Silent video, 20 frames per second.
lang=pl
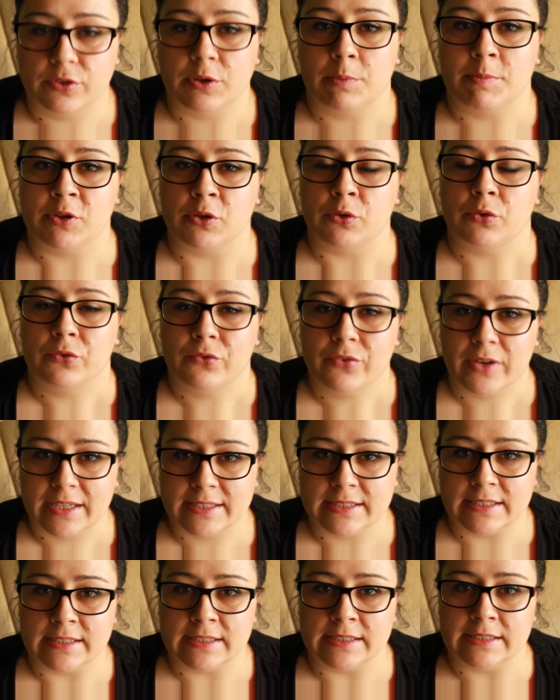To będą
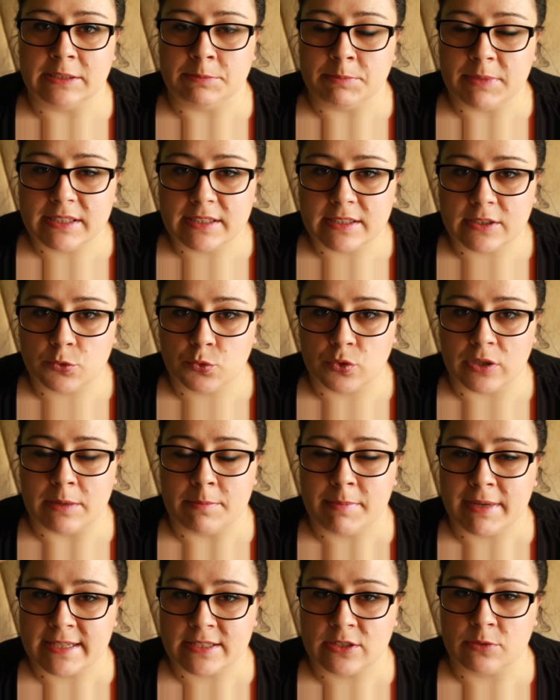fakty i mity, które
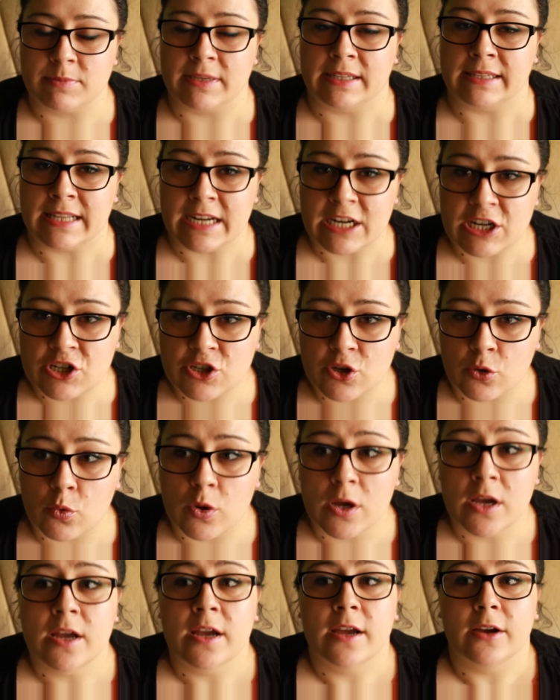bardzo mnie drażnią,
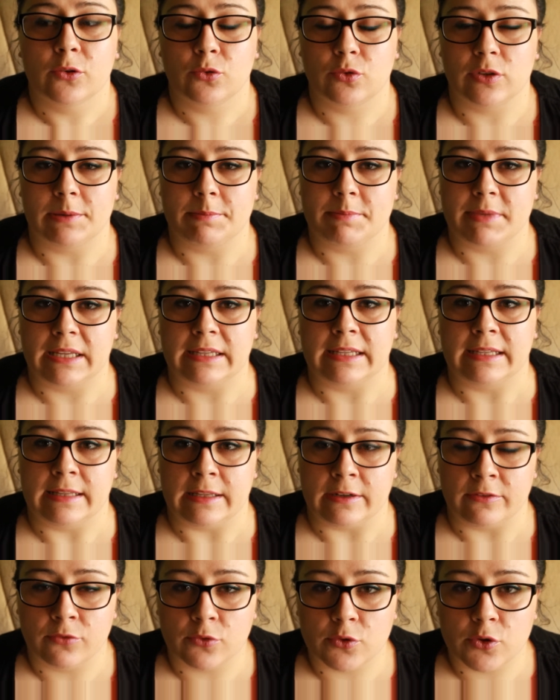które mnie
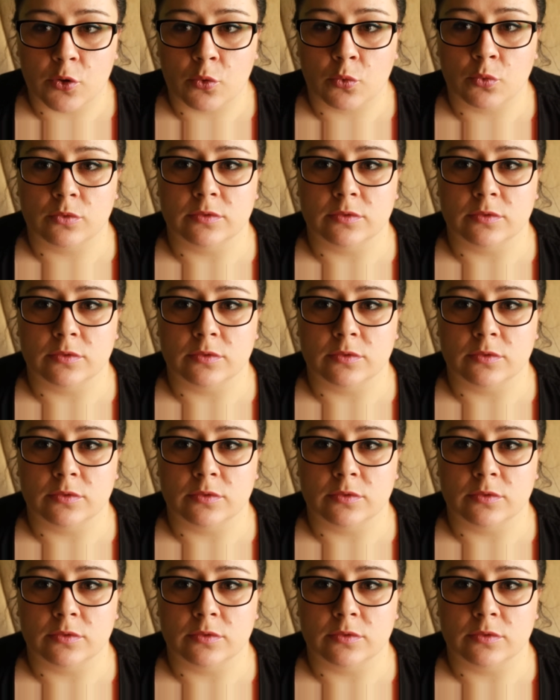denerwują.